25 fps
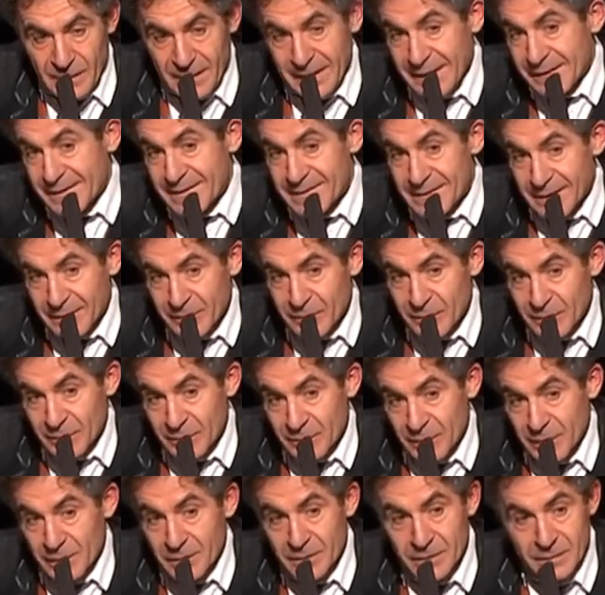
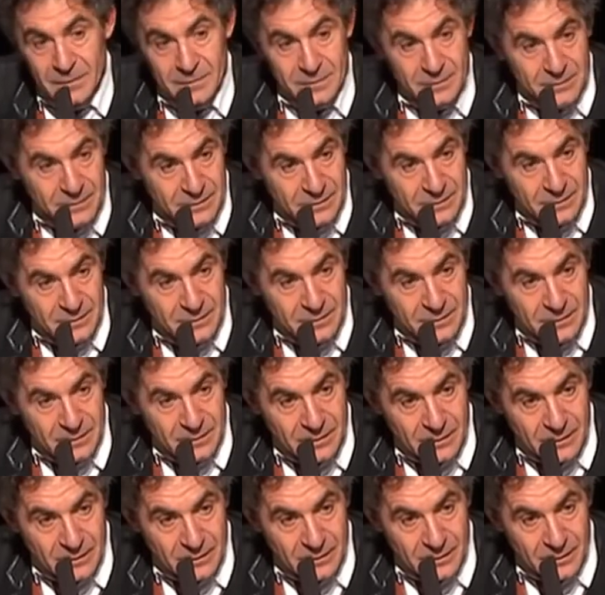exactement
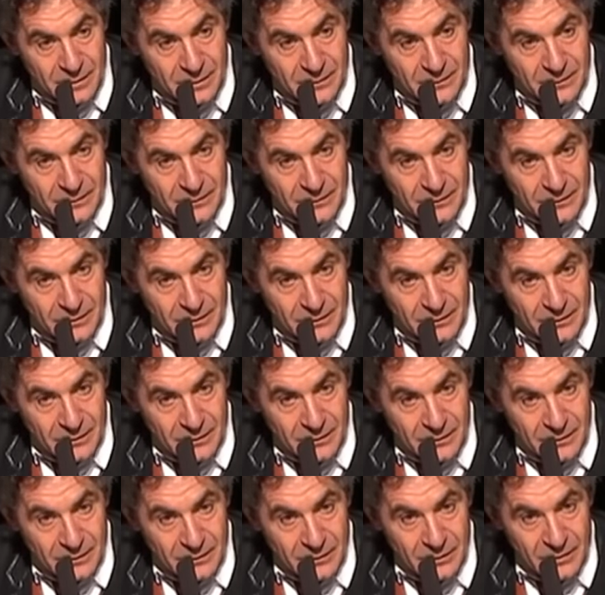comme
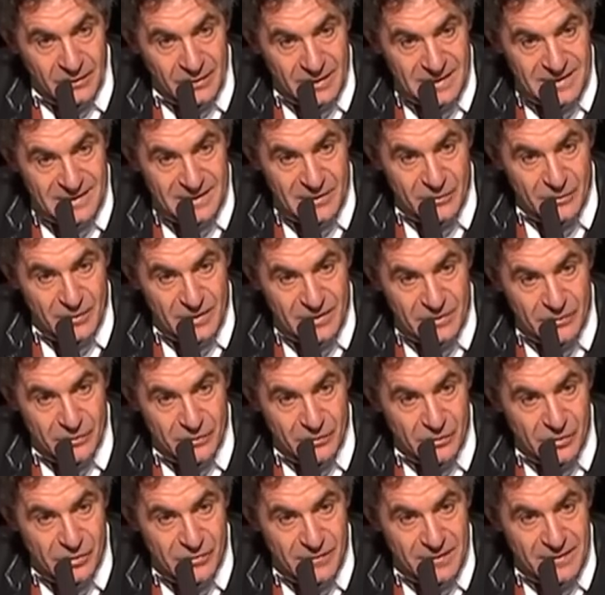dans la situation
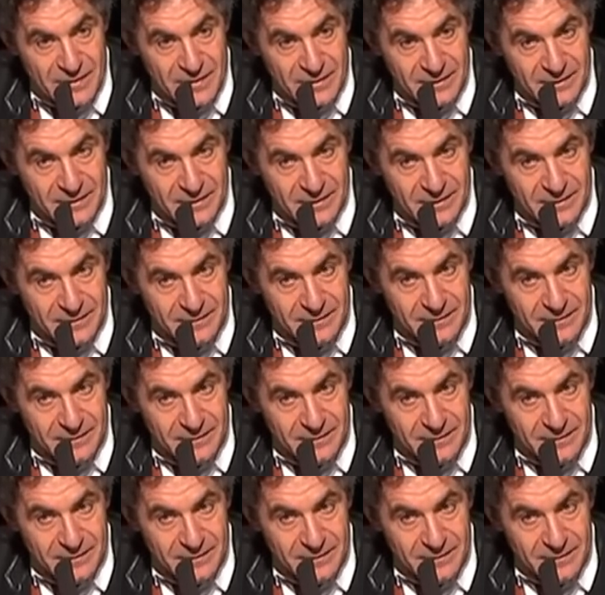que je viens de décrire.